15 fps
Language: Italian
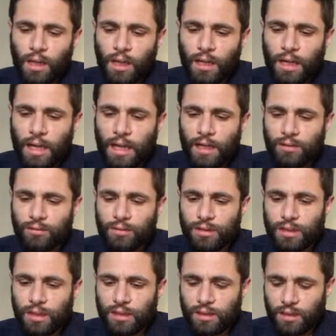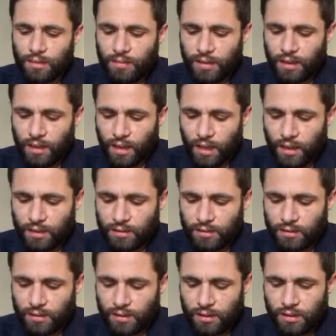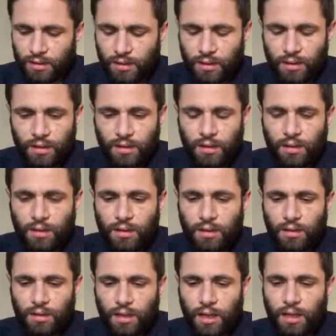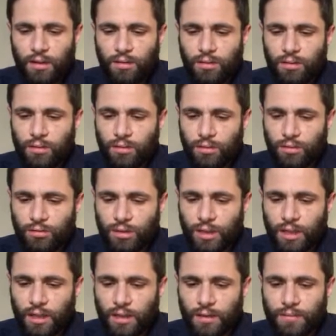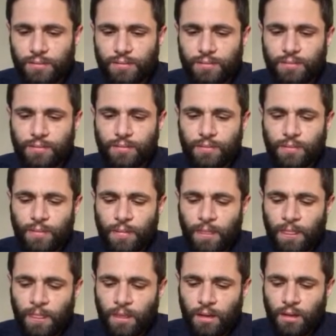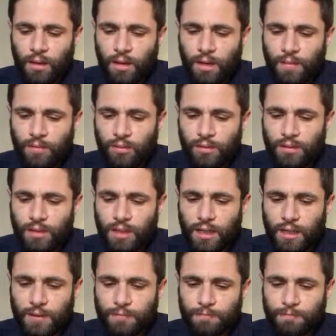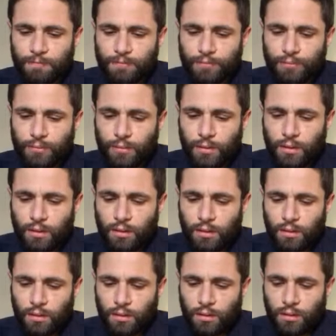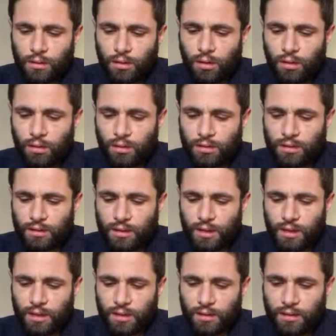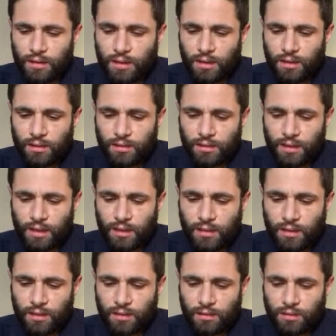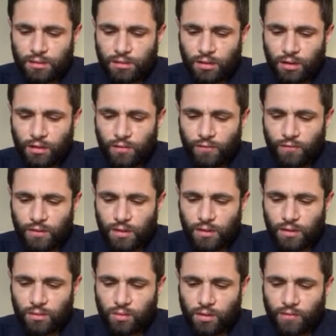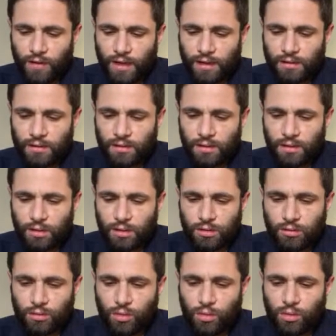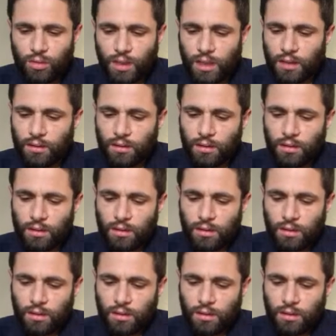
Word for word: a causa di mancanza di ecologia. La poesia consta di sette strofe di due versi ciascuna,